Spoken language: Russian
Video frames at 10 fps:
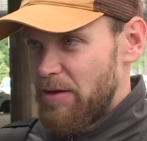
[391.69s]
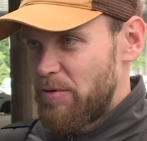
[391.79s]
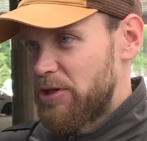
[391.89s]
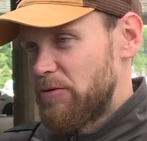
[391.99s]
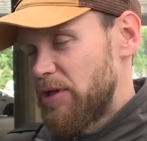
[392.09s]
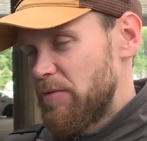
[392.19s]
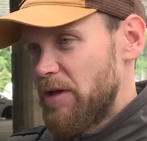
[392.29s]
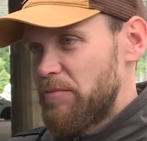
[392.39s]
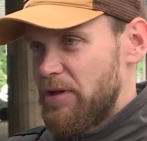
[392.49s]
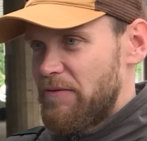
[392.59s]
Поэтому для
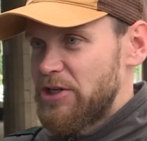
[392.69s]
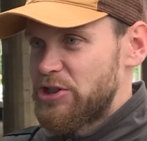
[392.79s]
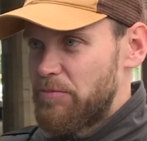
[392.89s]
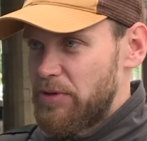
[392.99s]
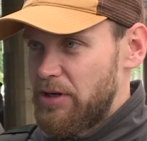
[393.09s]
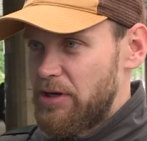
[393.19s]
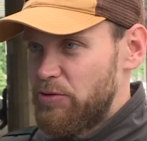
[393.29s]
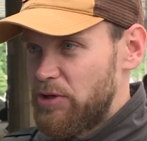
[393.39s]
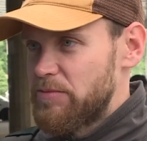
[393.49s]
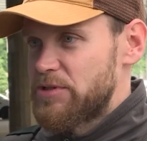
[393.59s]
меня было важно
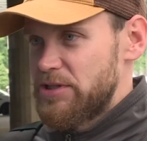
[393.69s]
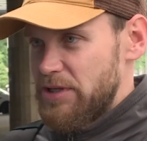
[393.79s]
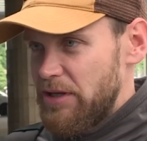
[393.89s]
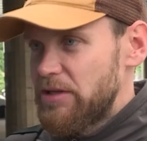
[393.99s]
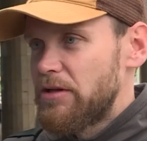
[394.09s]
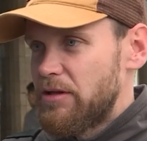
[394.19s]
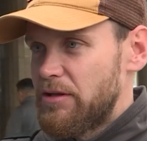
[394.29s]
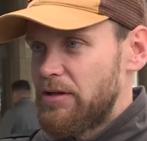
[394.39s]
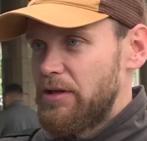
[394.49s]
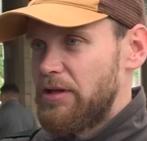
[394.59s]
приехать людям сказать,
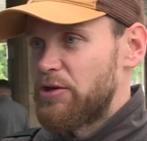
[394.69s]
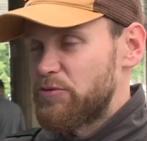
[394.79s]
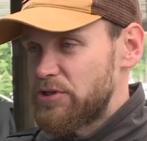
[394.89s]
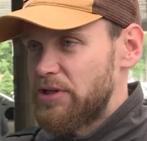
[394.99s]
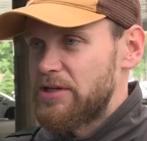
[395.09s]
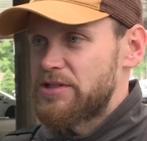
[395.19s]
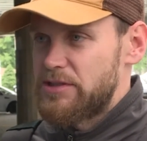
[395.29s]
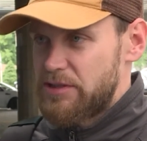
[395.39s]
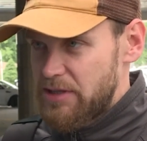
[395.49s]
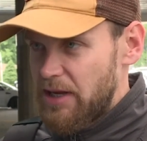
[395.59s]
я русский, я с
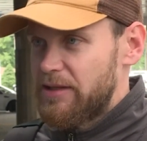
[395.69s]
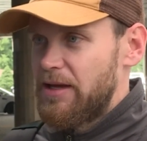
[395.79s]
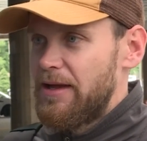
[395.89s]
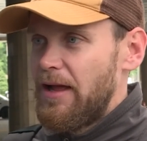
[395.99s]
Казахстана,